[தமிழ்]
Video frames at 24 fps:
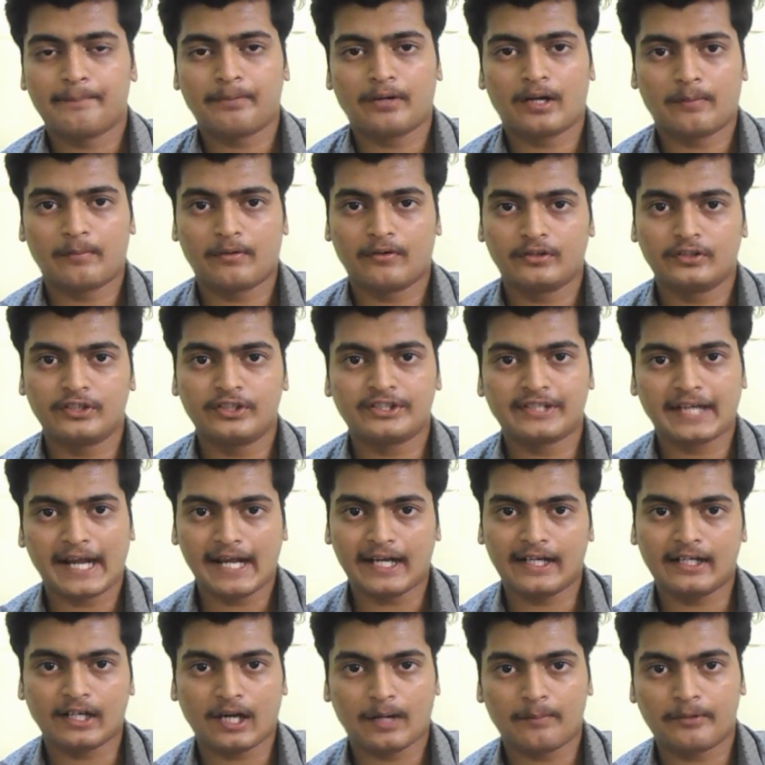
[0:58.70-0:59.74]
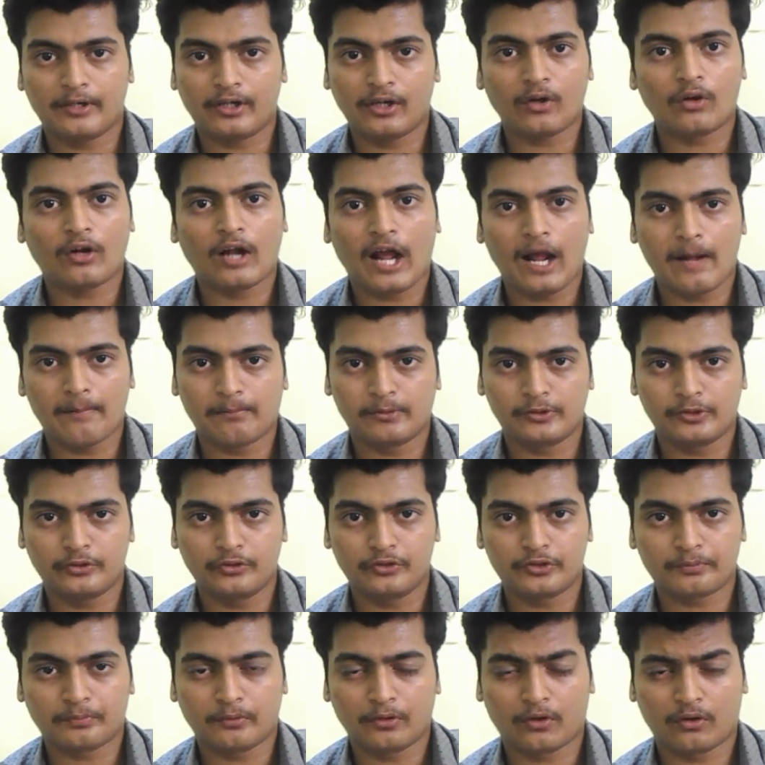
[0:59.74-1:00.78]
இப்போ நம்ம வந்து ஷேரிட் அப்படின்ற ஒரு ஆப்
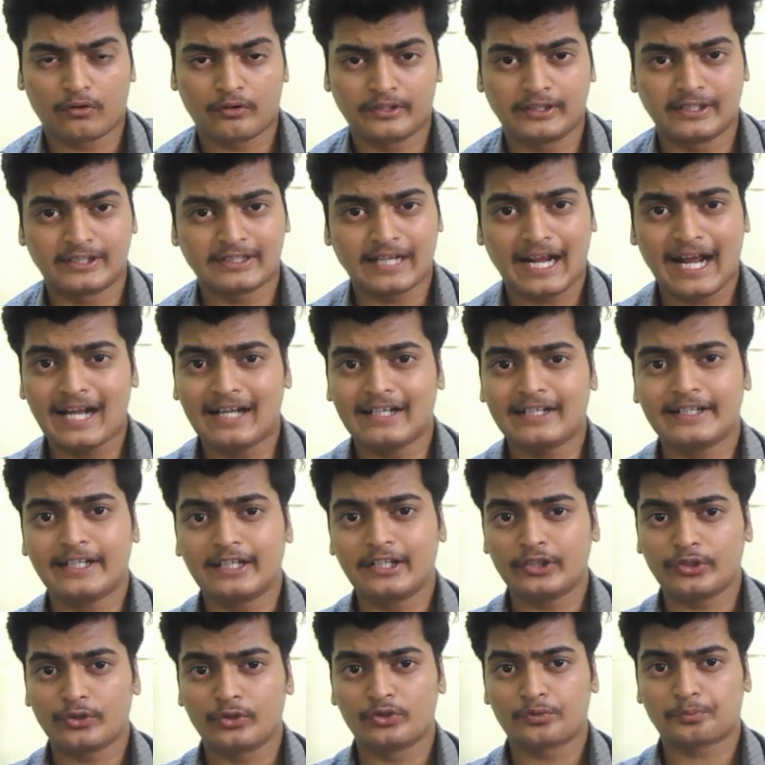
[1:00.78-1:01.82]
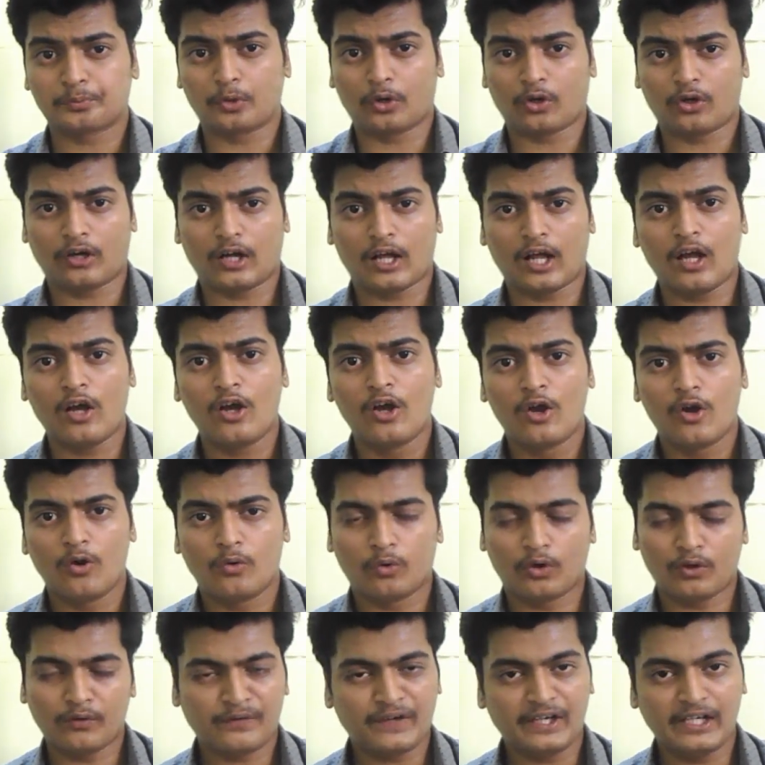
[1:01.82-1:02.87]
வந்து யூஸ் பண்ணுறோம் இந்த ஷேரிட் எதுக்கு யூஸ் பண்ணுறோம்னா
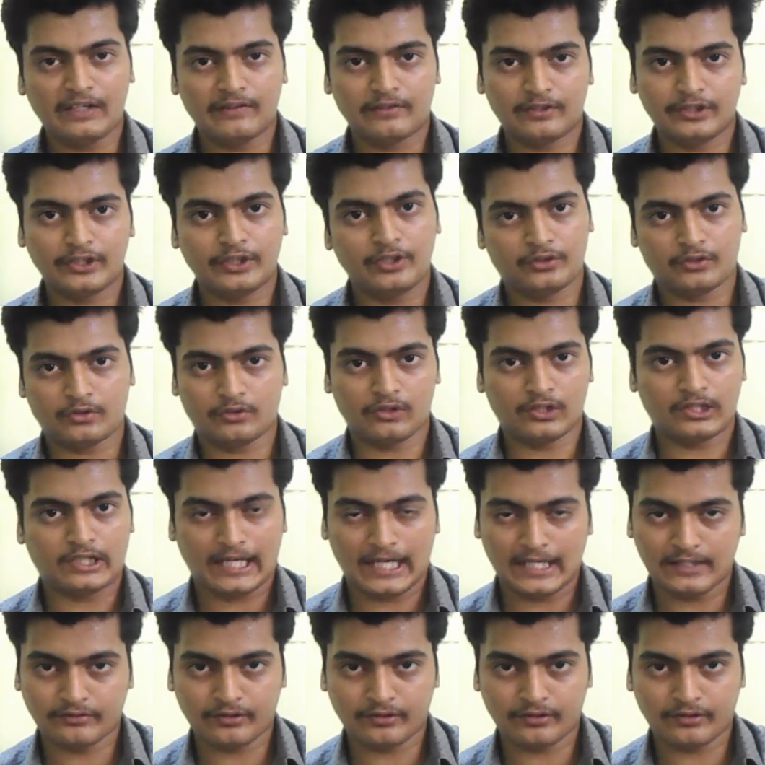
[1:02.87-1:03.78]
ஒரு ஃபைலை வந்து இன்னொரு